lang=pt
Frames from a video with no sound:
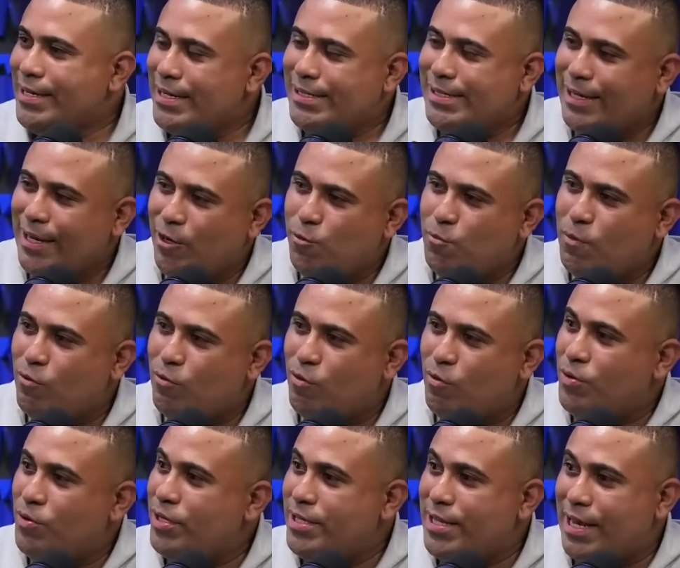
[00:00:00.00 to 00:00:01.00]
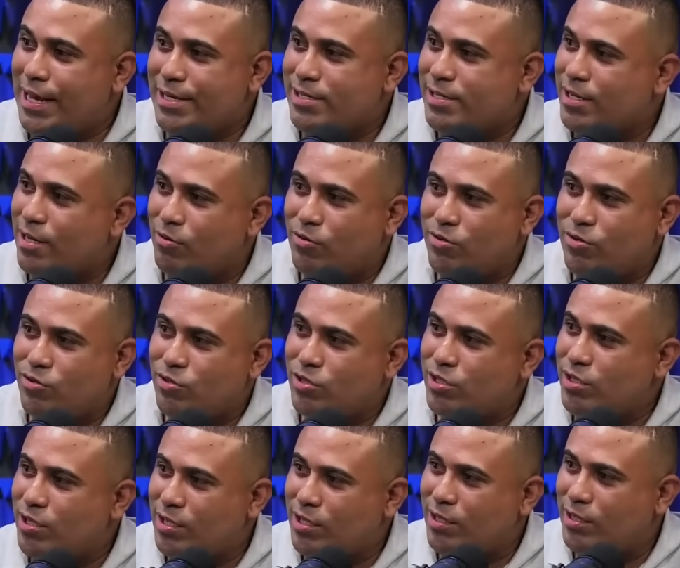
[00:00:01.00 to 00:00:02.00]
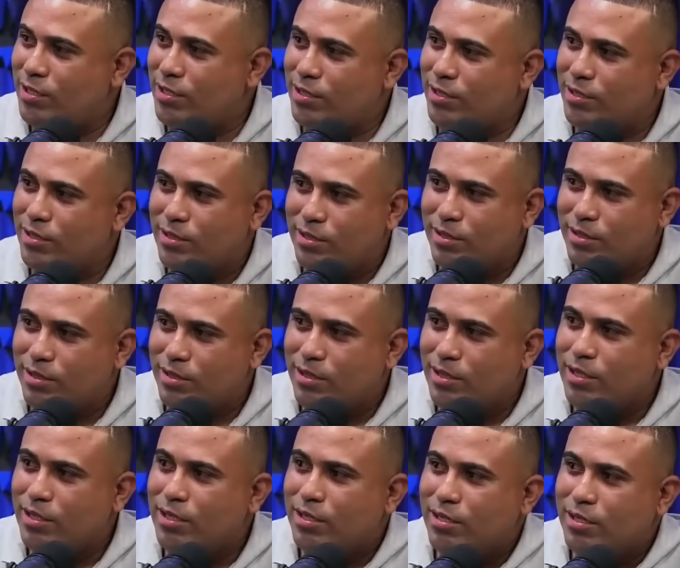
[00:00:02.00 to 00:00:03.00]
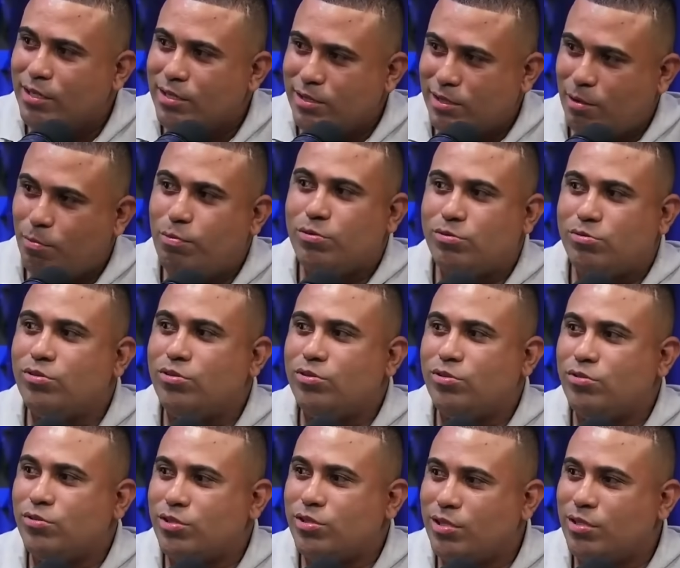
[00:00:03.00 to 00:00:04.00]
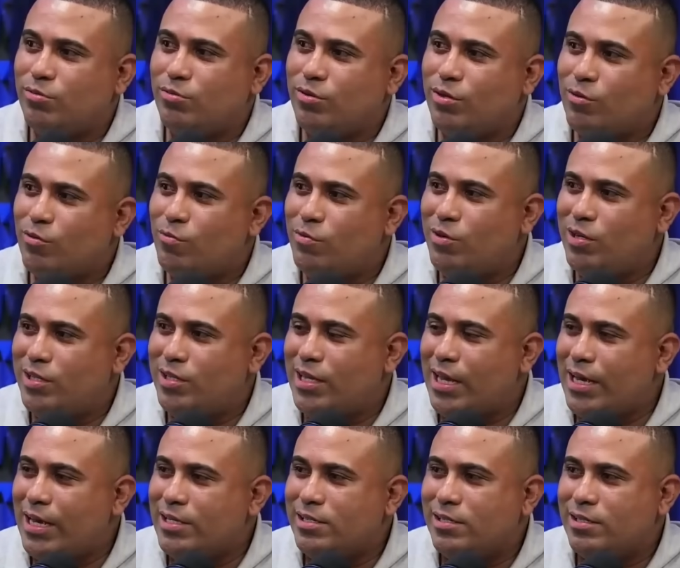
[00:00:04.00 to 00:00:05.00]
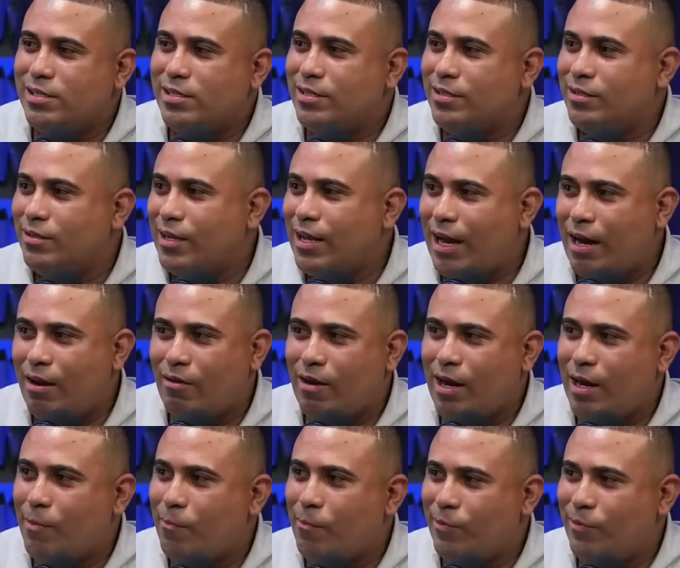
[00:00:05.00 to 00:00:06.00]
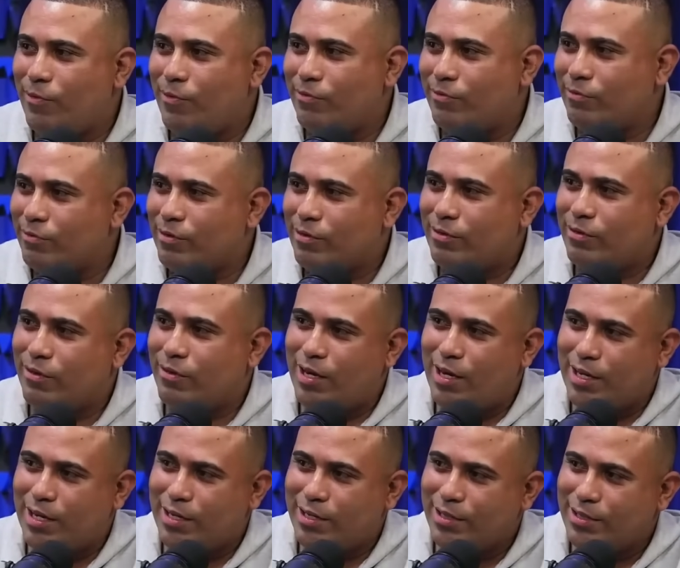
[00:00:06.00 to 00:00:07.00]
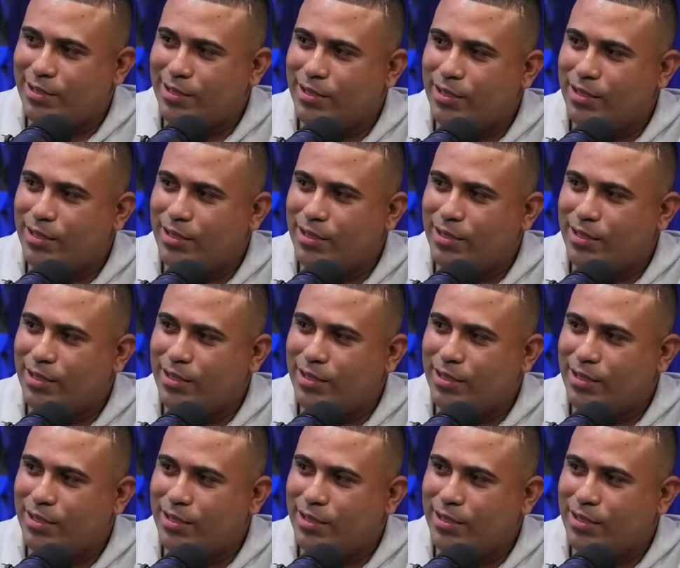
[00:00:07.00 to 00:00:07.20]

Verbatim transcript: Já cheguei numa comunidade que é onde eu tinha que. Já pensou se eu chego numa comunidade e. Cara, o cara, pô, qual é?